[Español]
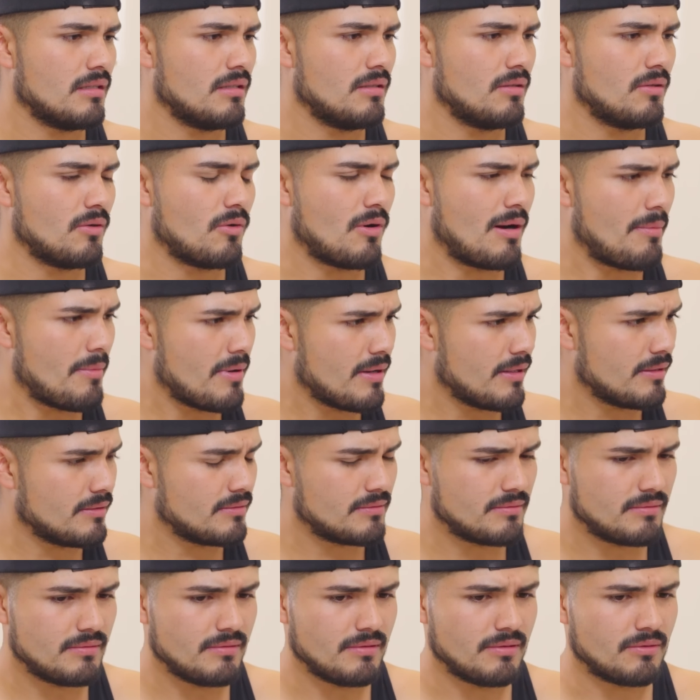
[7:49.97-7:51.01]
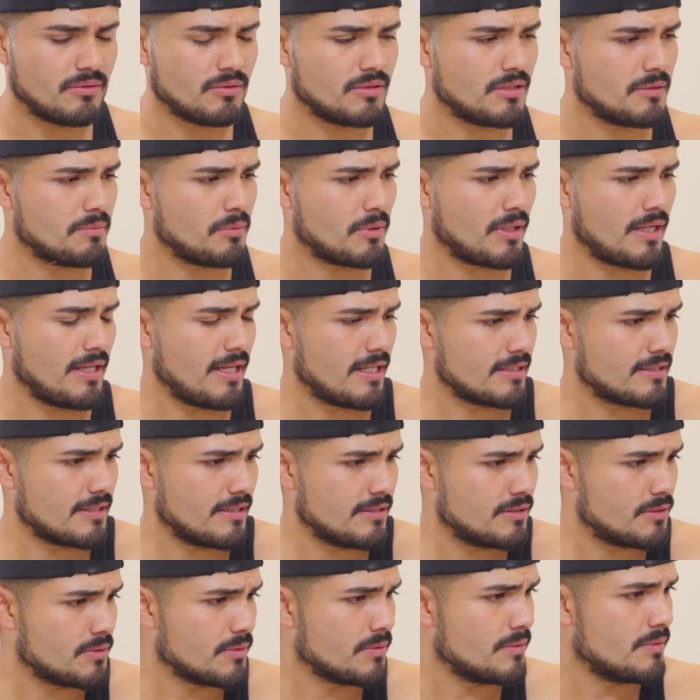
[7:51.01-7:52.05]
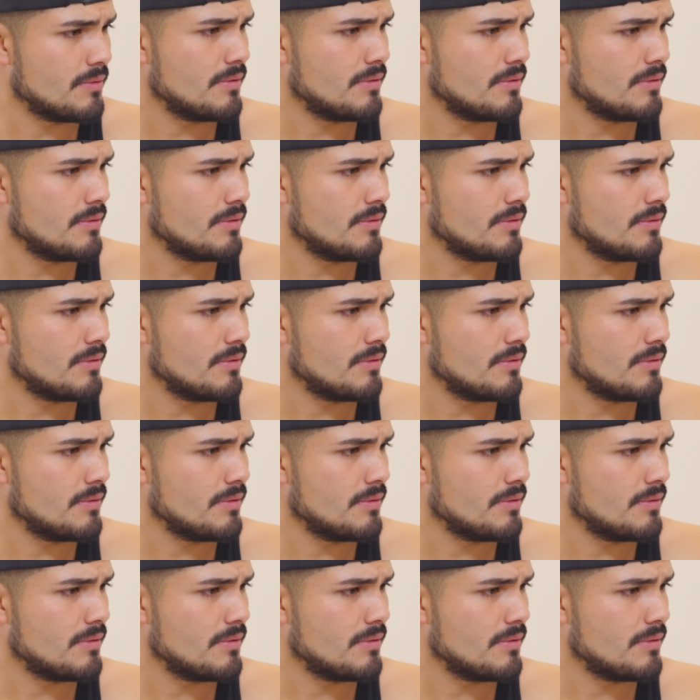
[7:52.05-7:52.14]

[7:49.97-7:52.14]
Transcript: ¿Lo ama? Entonces, ¿por qué le hace esto?